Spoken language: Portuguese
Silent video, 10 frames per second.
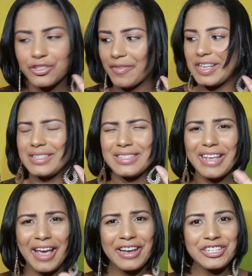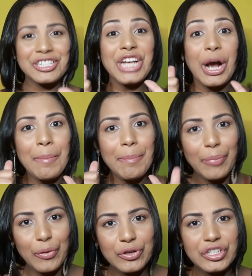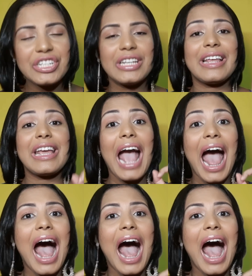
deixa eu ver, seis shampoos que tem